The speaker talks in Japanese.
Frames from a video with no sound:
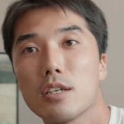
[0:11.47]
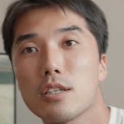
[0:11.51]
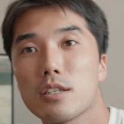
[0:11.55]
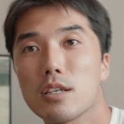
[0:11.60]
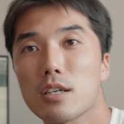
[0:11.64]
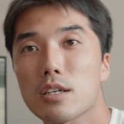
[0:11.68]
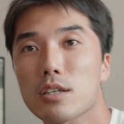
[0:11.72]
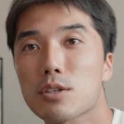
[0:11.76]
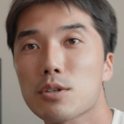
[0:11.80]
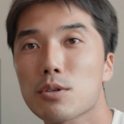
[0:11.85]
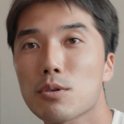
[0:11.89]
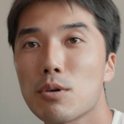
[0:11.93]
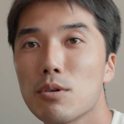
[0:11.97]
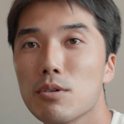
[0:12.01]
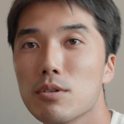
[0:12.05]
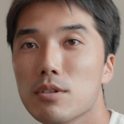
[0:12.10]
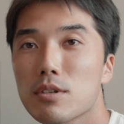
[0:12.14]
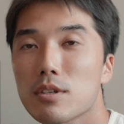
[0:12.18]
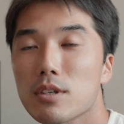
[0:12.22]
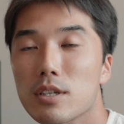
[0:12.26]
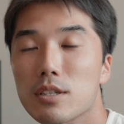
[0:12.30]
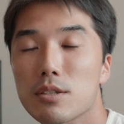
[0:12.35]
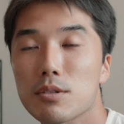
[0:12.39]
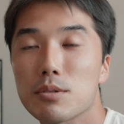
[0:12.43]
いや、
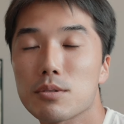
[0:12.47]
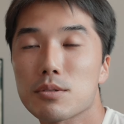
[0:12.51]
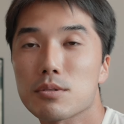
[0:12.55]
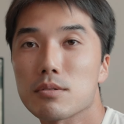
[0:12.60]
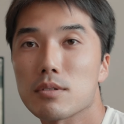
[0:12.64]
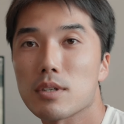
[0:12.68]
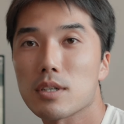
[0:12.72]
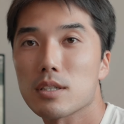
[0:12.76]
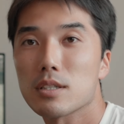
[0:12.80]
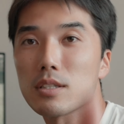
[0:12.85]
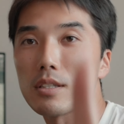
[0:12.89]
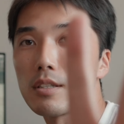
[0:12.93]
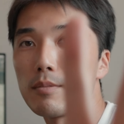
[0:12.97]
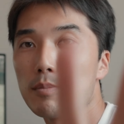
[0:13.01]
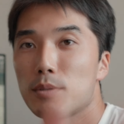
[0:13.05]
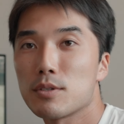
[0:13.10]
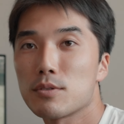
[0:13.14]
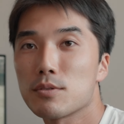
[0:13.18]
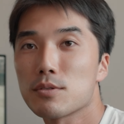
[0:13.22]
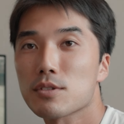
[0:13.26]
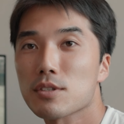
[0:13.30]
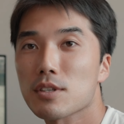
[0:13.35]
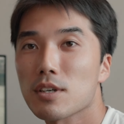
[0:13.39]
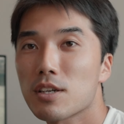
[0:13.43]
今回こそは、今
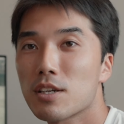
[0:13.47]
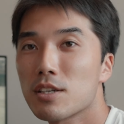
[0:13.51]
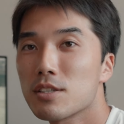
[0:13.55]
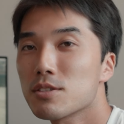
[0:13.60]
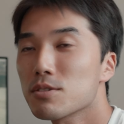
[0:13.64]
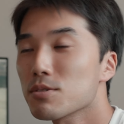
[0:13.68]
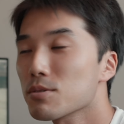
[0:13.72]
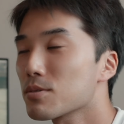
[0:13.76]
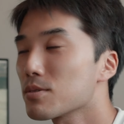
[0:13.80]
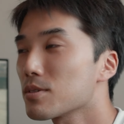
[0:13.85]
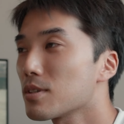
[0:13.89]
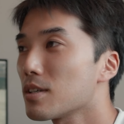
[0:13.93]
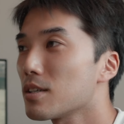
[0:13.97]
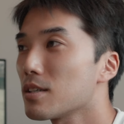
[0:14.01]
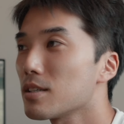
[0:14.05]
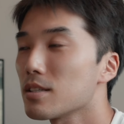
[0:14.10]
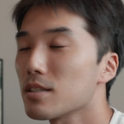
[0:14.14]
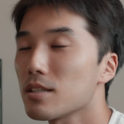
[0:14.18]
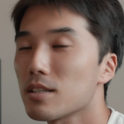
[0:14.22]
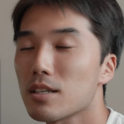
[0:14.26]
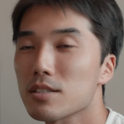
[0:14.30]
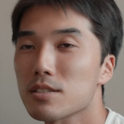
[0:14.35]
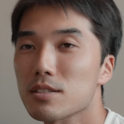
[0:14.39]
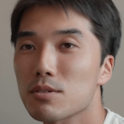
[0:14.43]
2日連続
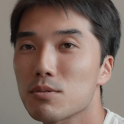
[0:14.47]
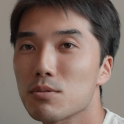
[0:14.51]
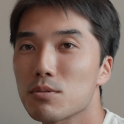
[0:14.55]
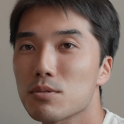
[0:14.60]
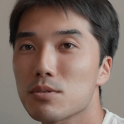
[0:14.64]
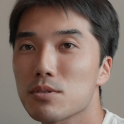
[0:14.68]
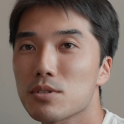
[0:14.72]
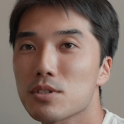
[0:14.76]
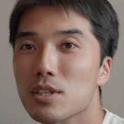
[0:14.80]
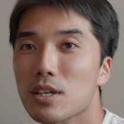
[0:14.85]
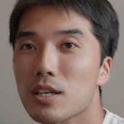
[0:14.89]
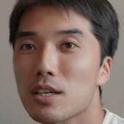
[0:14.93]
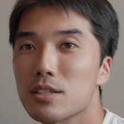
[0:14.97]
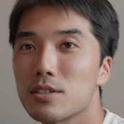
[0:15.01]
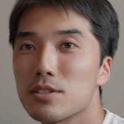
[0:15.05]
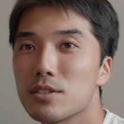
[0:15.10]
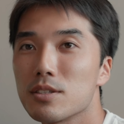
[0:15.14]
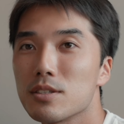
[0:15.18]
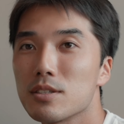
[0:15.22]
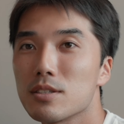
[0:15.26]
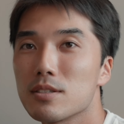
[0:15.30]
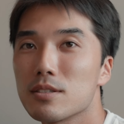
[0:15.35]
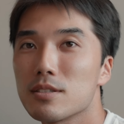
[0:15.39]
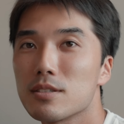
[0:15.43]
で朝6時
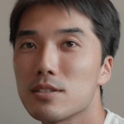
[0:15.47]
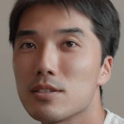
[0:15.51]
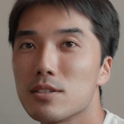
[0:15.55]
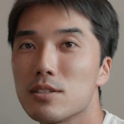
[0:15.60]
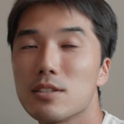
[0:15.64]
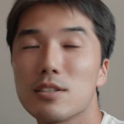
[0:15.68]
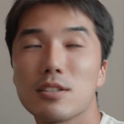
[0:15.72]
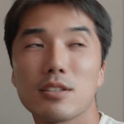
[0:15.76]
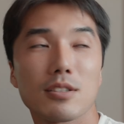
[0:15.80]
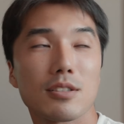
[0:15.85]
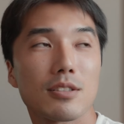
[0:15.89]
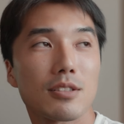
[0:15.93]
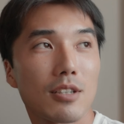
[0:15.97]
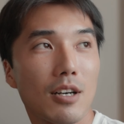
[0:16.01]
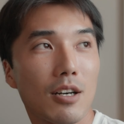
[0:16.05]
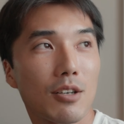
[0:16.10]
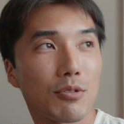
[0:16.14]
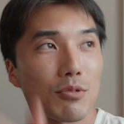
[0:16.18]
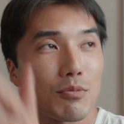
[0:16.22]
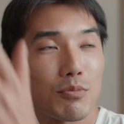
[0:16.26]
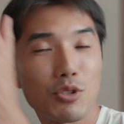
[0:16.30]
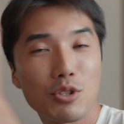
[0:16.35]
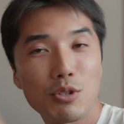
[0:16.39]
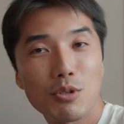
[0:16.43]
半にあ
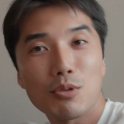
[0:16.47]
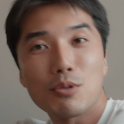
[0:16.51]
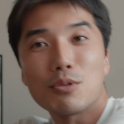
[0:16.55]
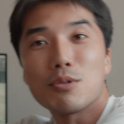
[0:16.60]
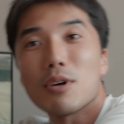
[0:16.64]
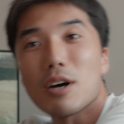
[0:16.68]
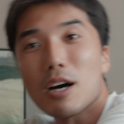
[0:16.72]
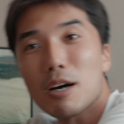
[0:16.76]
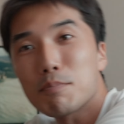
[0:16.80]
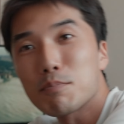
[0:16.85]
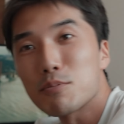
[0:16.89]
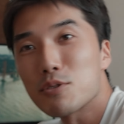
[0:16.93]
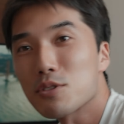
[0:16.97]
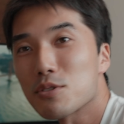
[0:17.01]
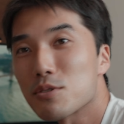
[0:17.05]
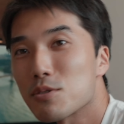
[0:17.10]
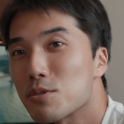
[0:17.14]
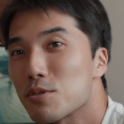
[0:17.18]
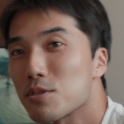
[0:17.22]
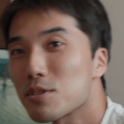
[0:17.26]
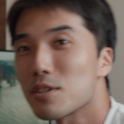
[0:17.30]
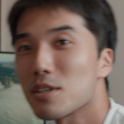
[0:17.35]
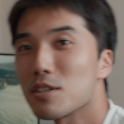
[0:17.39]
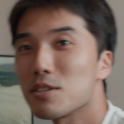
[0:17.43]
の Vlog をアップす
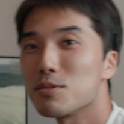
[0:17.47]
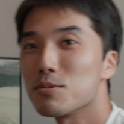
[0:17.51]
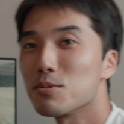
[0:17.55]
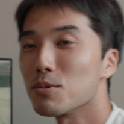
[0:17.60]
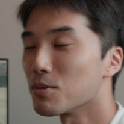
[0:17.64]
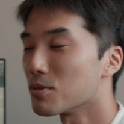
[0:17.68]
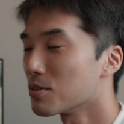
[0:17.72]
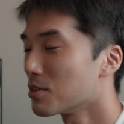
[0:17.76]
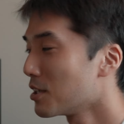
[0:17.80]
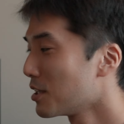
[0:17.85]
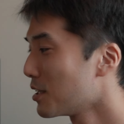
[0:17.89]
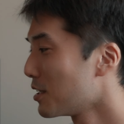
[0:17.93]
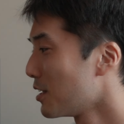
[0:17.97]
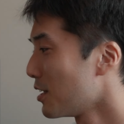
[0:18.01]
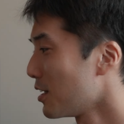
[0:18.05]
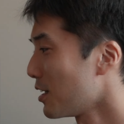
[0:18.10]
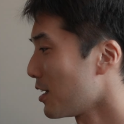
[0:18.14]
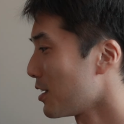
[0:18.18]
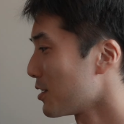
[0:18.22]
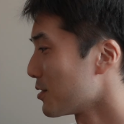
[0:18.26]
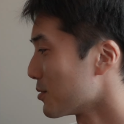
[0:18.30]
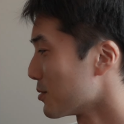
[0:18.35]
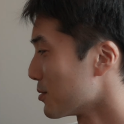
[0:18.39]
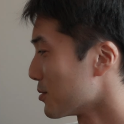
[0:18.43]
るっていうのを、
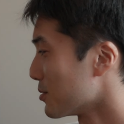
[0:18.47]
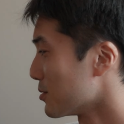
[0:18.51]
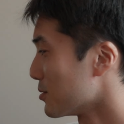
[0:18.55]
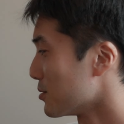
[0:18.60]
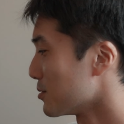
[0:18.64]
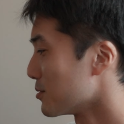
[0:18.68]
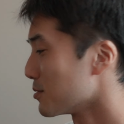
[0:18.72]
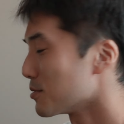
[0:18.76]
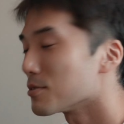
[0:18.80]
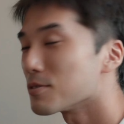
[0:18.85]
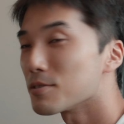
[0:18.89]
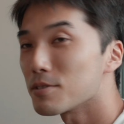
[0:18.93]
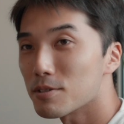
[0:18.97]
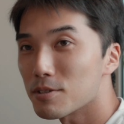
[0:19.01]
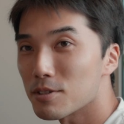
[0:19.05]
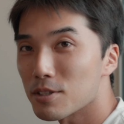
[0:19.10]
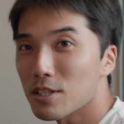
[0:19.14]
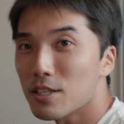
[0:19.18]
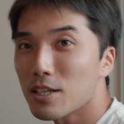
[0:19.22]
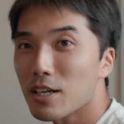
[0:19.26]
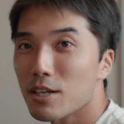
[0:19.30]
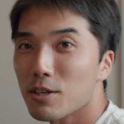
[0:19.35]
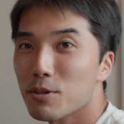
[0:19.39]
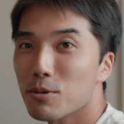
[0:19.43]
あの、
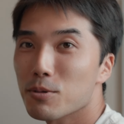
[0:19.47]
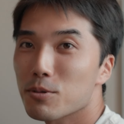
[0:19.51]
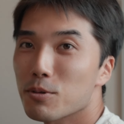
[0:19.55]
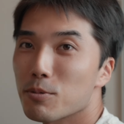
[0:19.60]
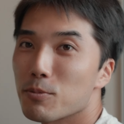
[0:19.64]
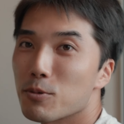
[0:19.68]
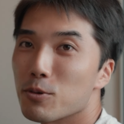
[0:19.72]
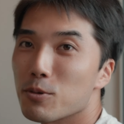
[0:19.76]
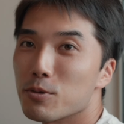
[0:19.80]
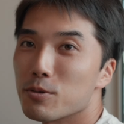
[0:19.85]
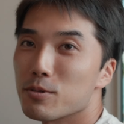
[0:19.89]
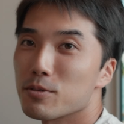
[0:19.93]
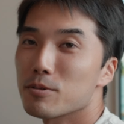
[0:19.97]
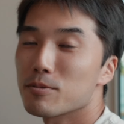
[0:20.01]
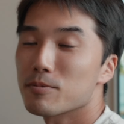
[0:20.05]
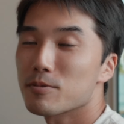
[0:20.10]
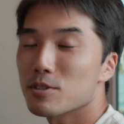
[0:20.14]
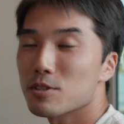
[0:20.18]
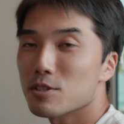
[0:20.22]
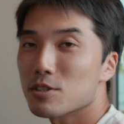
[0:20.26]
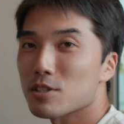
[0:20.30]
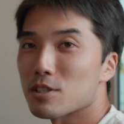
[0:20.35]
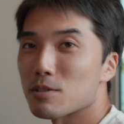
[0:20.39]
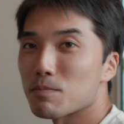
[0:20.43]
2回ほども
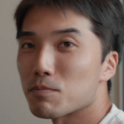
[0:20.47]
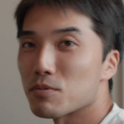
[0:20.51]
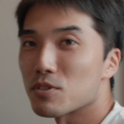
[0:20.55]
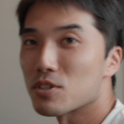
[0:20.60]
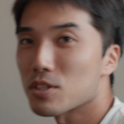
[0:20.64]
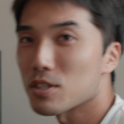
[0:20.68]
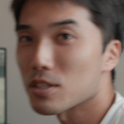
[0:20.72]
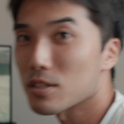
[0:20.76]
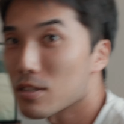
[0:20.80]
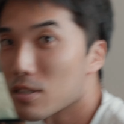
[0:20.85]
うスキップしちゃっ